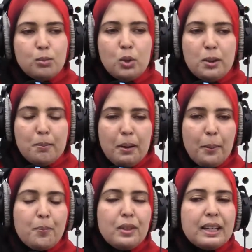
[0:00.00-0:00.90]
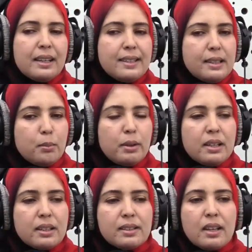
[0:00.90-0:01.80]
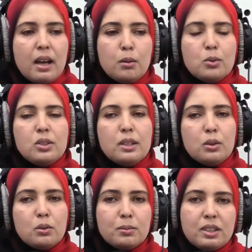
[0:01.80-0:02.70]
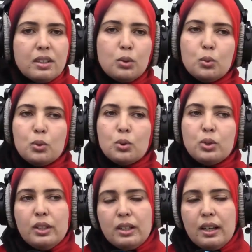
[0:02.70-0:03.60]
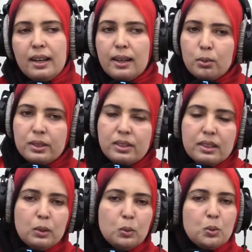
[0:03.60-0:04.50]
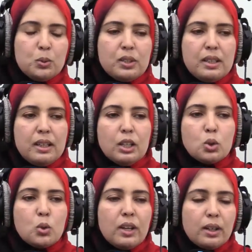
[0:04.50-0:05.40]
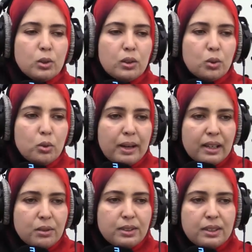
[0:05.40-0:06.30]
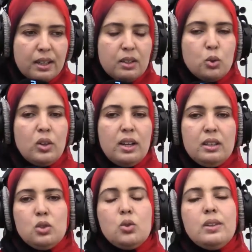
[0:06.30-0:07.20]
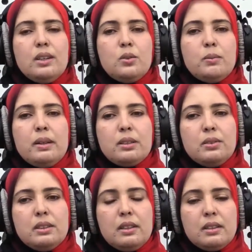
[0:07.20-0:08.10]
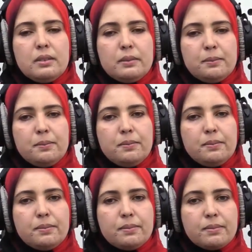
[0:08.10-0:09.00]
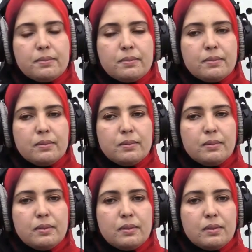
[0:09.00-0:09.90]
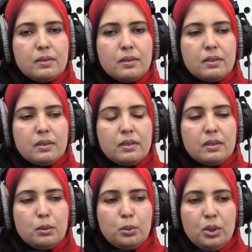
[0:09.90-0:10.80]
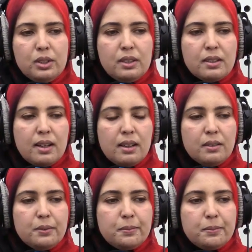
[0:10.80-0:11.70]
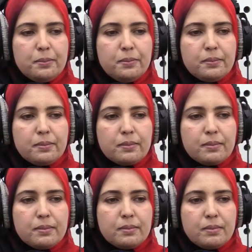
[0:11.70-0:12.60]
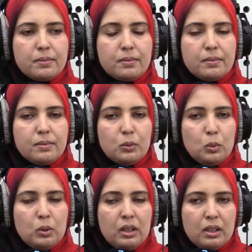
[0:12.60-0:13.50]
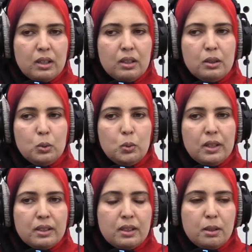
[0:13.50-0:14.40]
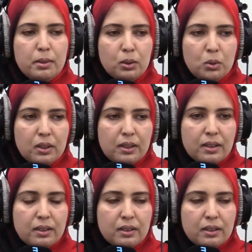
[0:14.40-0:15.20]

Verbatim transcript: مهمه كي تيبان لك التعامل ديال الام ديالو ديال الاخوات ديالو شكون اللي غيدو يكون معاك في الدار جوهره شكون اللي غيكون معاك في آه، الدار تكون معايا الام ديالو غير الام ديالو وحديتها ديالو دراري مزوجين واخا الاولاد كيبانوا لك